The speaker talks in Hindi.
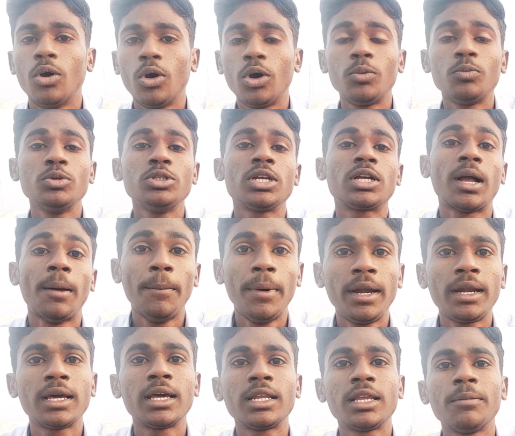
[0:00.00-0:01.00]
और मुझे
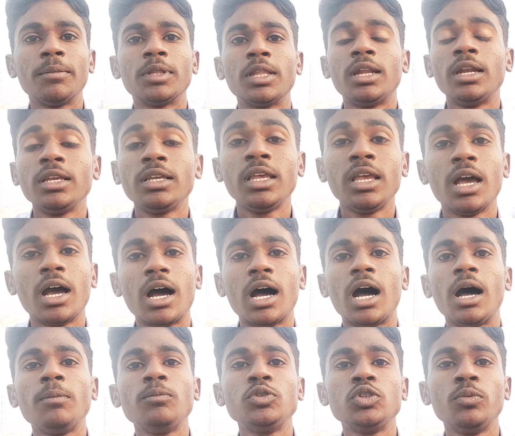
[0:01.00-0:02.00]
कमेंट करके बताना कि
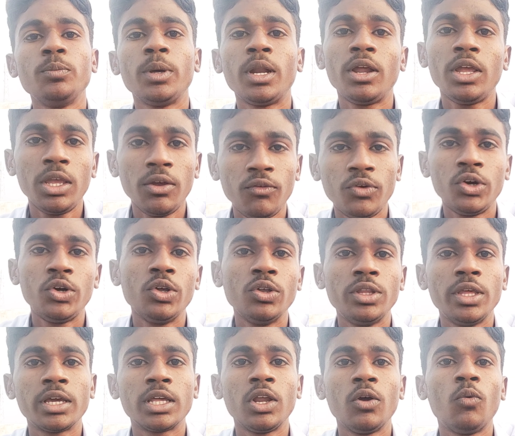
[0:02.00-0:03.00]
आप जो मेरा ये वीडियो
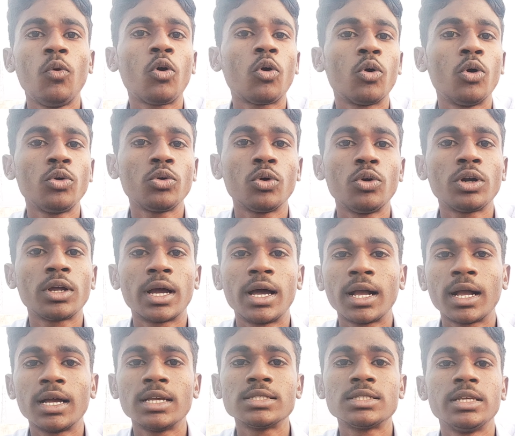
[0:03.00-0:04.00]
देख रहे हो वो कौन कौन
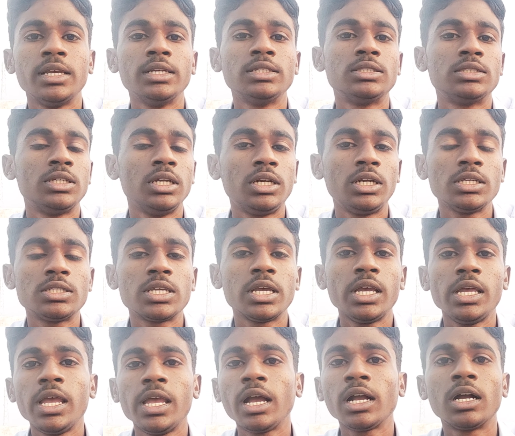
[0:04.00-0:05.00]
कहाँ कहाँ से सिटी
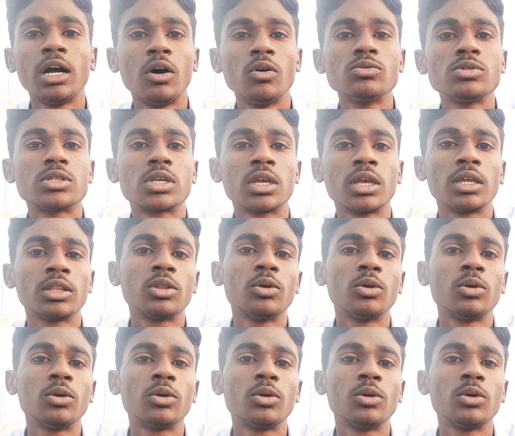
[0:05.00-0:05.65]
से या गांव से